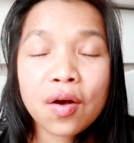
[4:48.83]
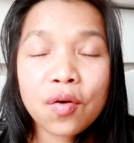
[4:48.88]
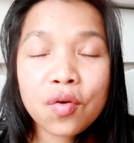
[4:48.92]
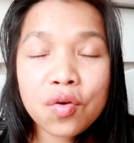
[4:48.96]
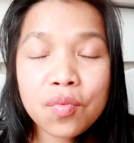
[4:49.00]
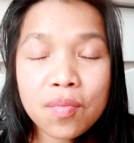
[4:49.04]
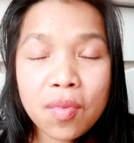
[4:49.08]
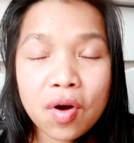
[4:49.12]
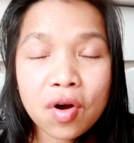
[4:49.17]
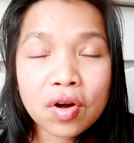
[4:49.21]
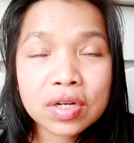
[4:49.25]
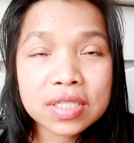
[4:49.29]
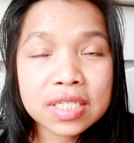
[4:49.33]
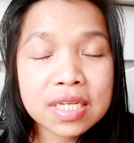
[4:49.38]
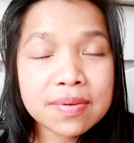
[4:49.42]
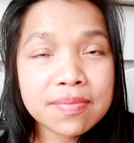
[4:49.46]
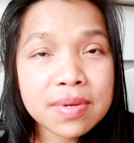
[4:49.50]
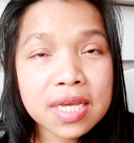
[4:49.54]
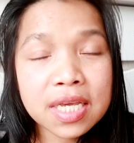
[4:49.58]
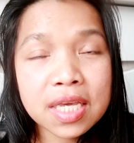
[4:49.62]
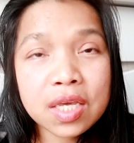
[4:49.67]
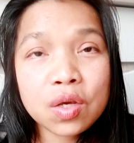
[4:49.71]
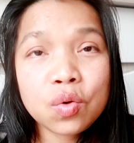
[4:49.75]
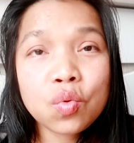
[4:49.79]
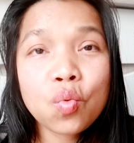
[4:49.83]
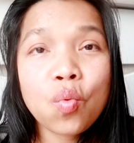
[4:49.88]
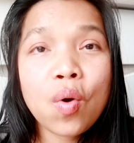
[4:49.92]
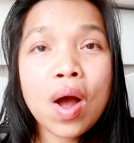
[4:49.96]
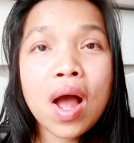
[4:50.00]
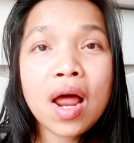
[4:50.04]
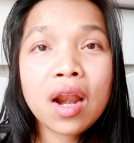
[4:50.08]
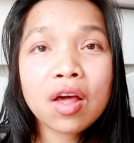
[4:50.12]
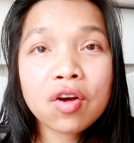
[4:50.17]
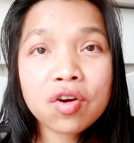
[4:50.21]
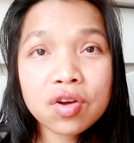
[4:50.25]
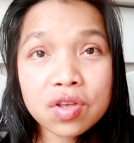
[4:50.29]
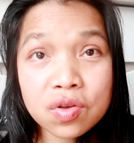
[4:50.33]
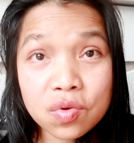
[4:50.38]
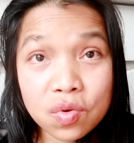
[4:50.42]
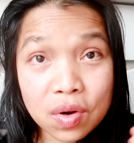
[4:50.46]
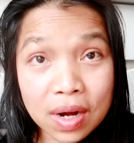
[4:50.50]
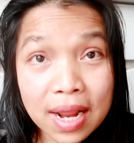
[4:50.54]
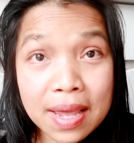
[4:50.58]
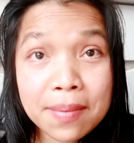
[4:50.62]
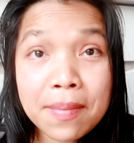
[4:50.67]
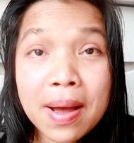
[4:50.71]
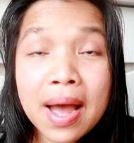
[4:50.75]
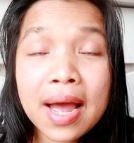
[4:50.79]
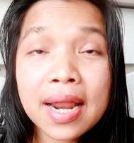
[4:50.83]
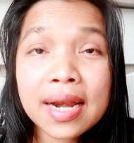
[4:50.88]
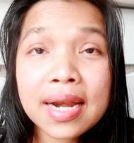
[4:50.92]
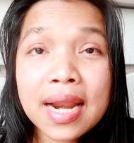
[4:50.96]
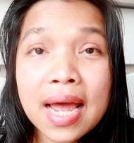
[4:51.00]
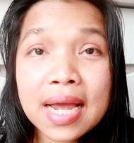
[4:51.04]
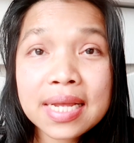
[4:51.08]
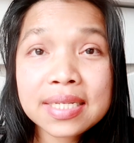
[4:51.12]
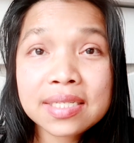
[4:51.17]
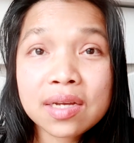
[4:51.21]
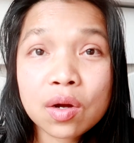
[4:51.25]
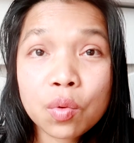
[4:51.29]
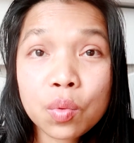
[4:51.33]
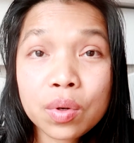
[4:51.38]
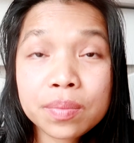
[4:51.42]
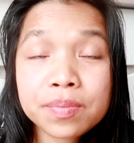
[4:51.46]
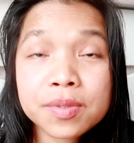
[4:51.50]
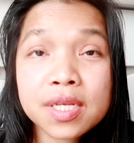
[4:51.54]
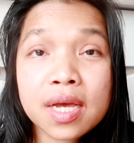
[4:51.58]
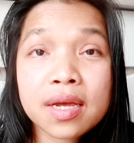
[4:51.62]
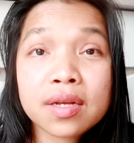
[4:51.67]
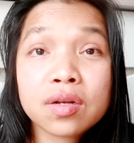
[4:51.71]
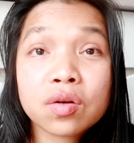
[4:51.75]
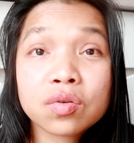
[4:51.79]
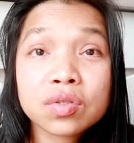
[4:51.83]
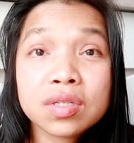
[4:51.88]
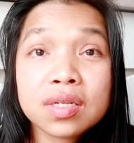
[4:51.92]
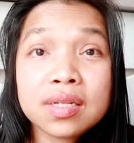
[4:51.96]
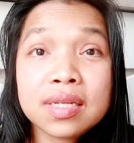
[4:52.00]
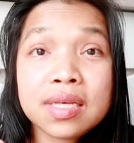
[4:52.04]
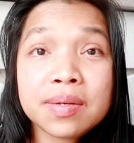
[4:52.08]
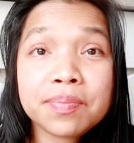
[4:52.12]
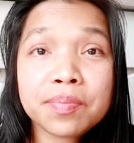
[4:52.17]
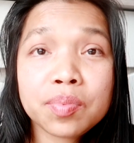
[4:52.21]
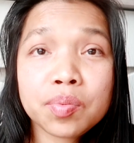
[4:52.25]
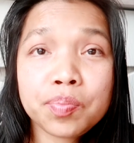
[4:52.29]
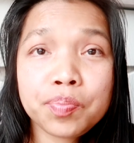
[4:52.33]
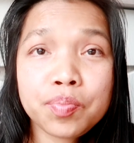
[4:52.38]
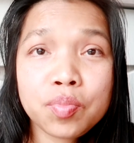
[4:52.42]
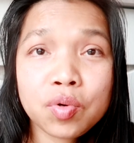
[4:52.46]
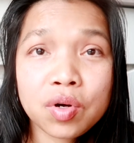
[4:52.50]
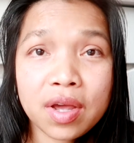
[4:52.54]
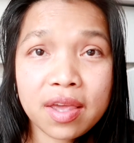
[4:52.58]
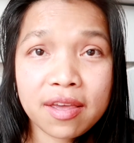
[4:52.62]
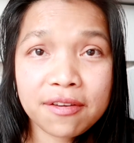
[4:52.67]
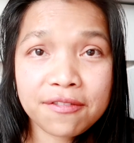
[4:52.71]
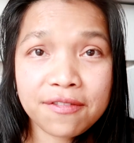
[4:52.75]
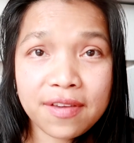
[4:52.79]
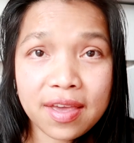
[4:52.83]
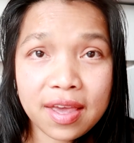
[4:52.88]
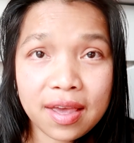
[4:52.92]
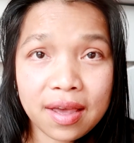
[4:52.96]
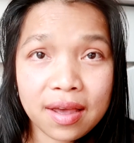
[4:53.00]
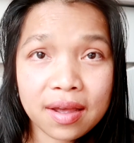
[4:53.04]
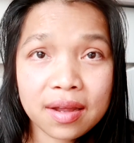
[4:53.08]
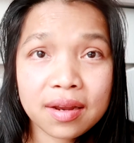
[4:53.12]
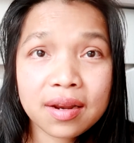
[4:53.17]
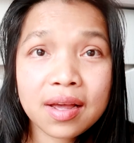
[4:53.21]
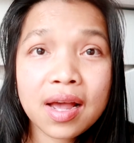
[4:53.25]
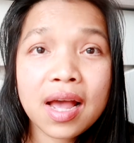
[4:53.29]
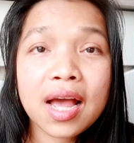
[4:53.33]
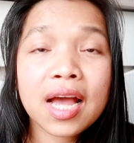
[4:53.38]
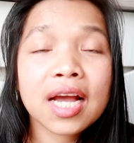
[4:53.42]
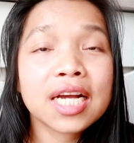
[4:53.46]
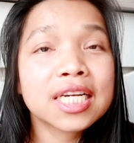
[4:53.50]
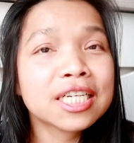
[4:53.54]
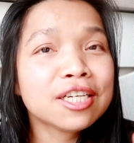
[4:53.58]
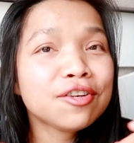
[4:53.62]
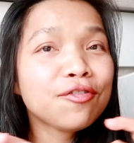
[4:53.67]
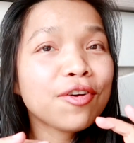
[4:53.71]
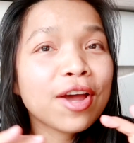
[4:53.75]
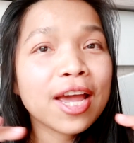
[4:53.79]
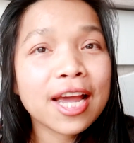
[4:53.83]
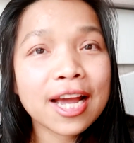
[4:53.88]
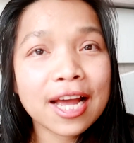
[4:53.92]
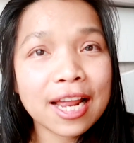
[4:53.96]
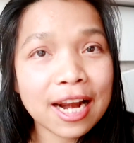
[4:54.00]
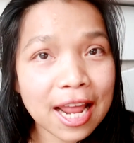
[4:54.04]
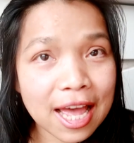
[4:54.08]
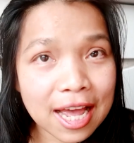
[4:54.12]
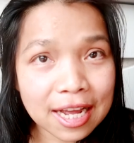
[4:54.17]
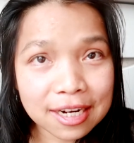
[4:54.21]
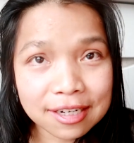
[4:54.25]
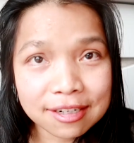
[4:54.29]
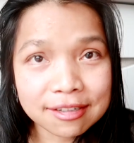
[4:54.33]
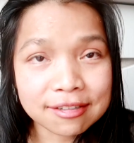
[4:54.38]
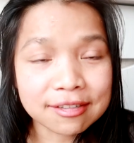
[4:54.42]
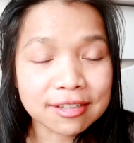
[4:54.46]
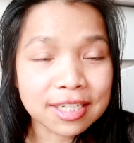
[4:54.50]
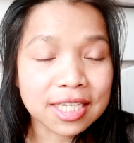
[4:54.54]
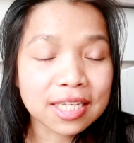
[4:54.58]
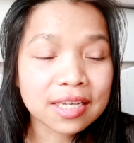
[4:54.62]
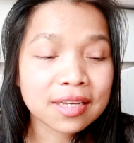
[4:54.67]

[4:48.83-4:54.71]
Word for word: คุณหมอที่มีคิวว่างแล้วก็อยู่ใกล้บ้านได้จากเว็บไซต์ Dr.List for FA นะคะขึ้นไว้ให้ข้างล่างเลย